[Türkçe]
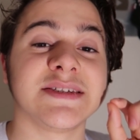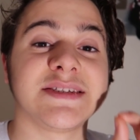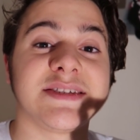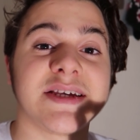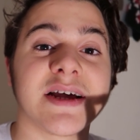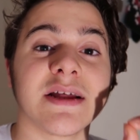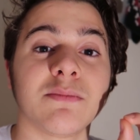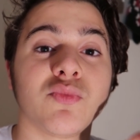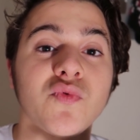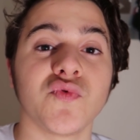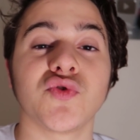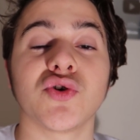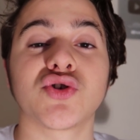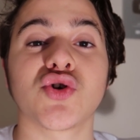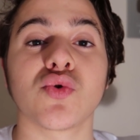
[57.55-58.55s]
Sizlerden bu
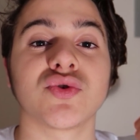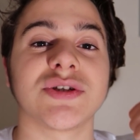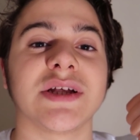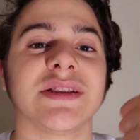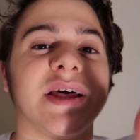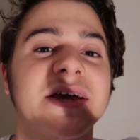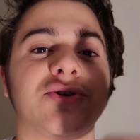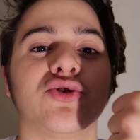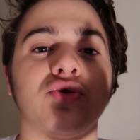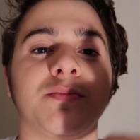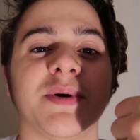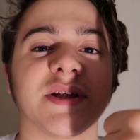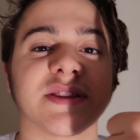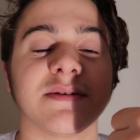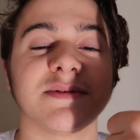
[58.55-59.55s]
videoyu çok güzel like
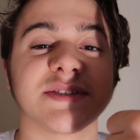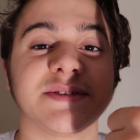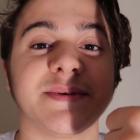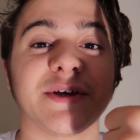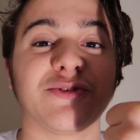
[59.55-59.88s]
yorum patlaması